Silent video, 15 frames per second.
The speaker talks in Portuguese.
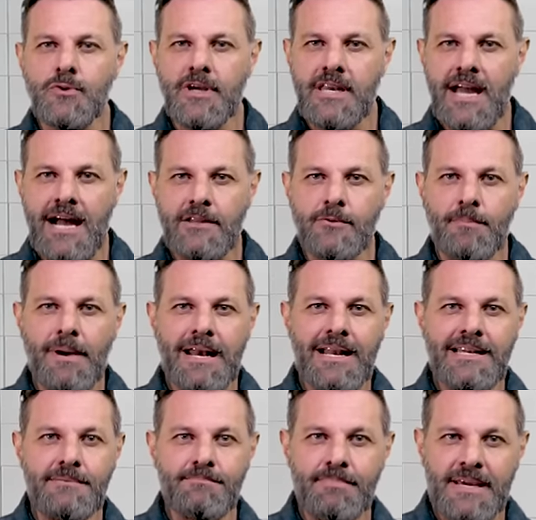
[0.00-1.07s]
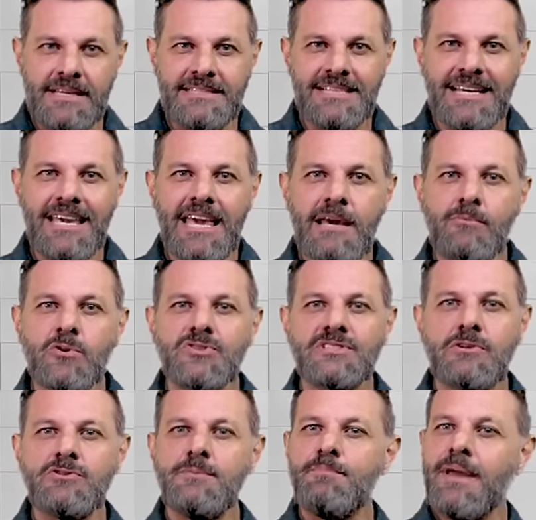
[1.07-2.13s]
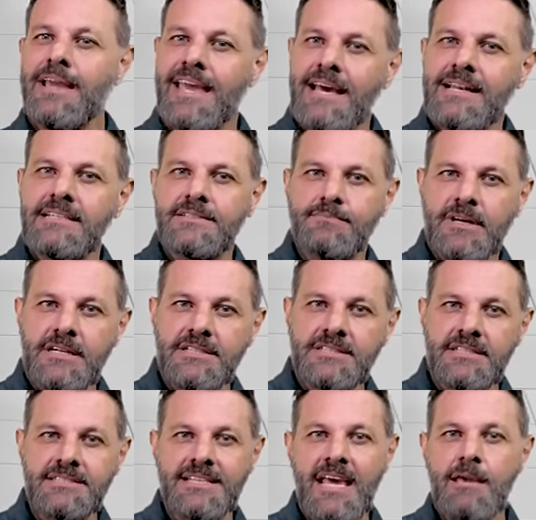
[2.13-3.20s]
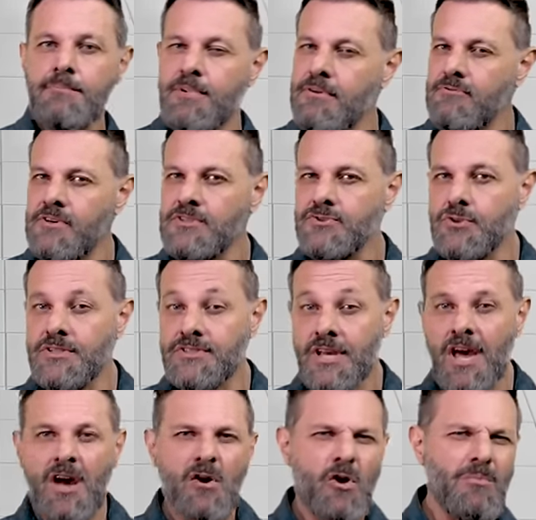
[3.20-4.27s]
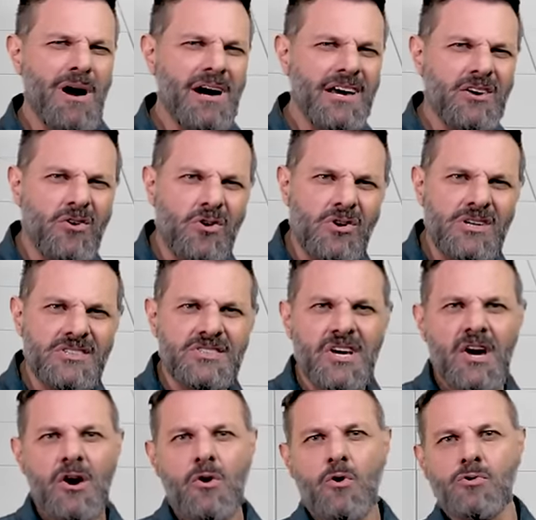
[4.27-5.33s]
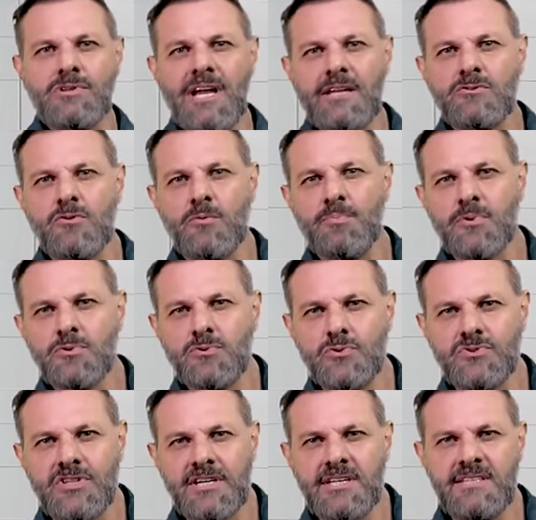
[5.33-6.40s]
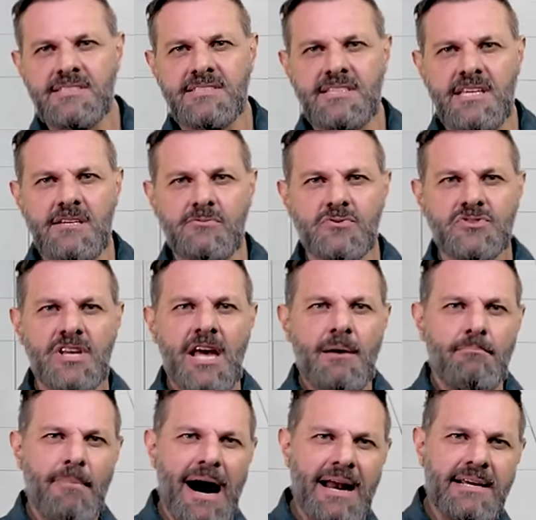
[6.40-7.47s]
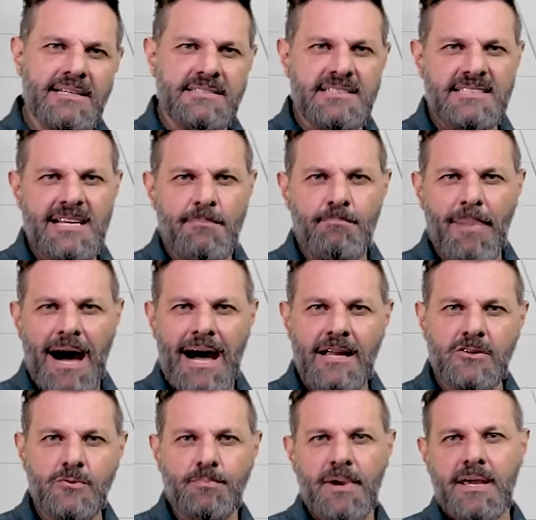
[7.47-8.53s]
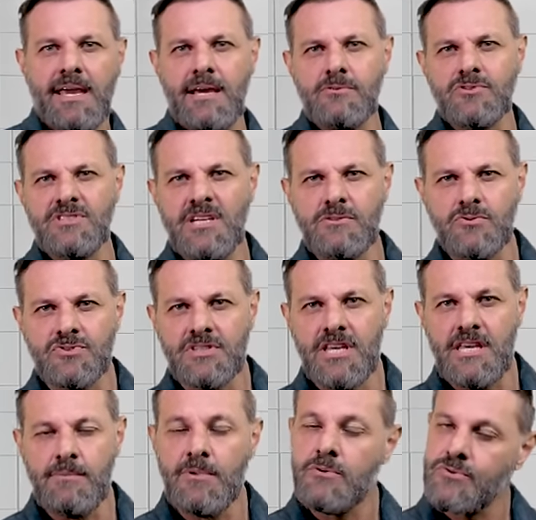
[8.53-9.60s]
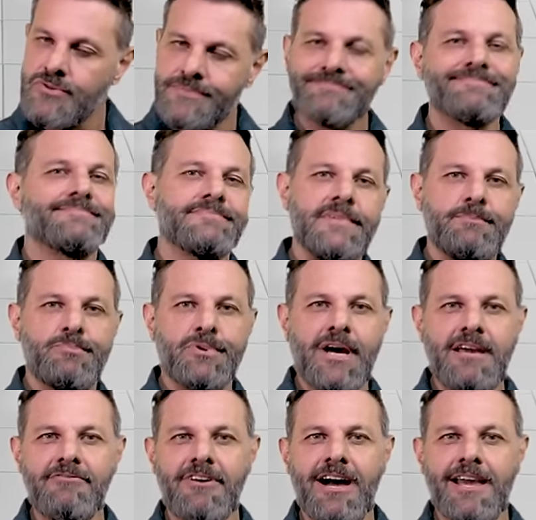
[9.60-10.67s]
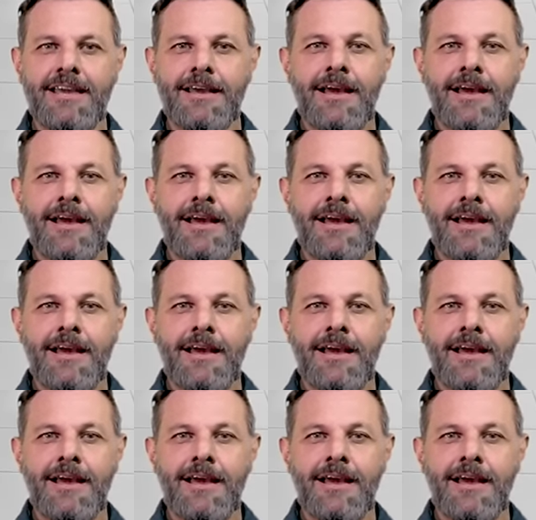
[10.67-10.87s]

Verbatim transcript: criado para limpeza e remoção de pequenas manchas e imperfeições, como arranhões, contato com produtos agressivos, marcas de sapato, pequenos danos químicos e por aí vai.